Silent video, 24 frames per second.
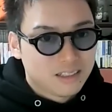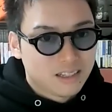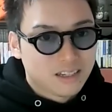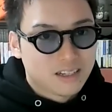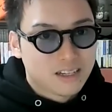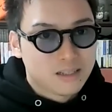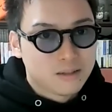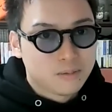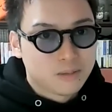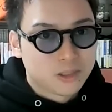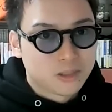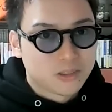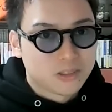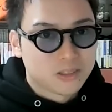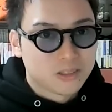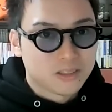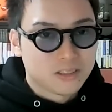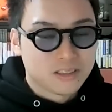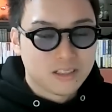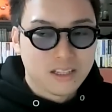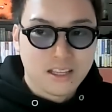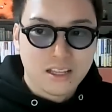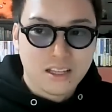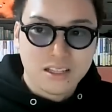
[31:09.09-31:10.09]
ね、買い物をす
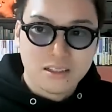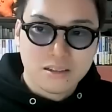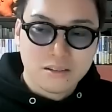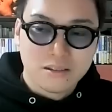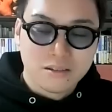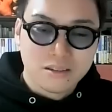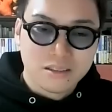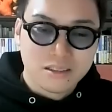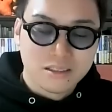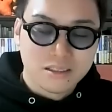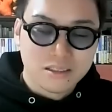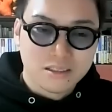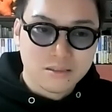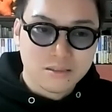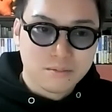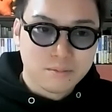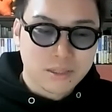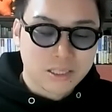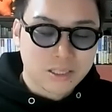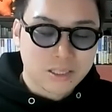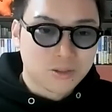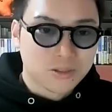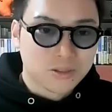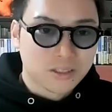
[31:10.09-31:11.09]
るって、
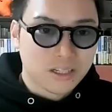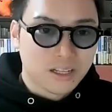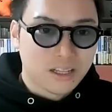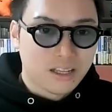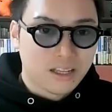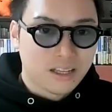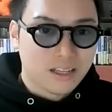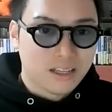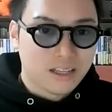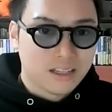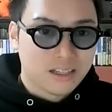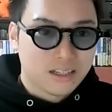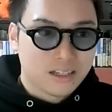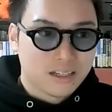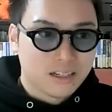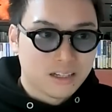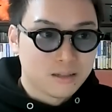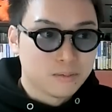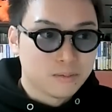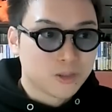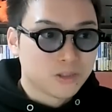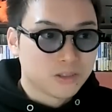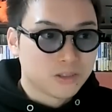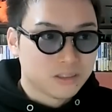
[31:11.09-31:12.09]
パソコンで
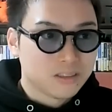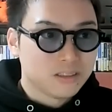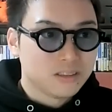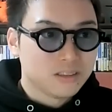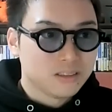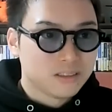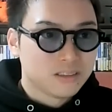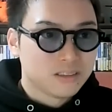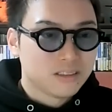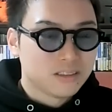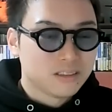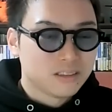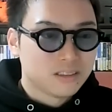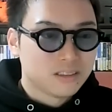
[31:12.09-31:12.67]
買い物をする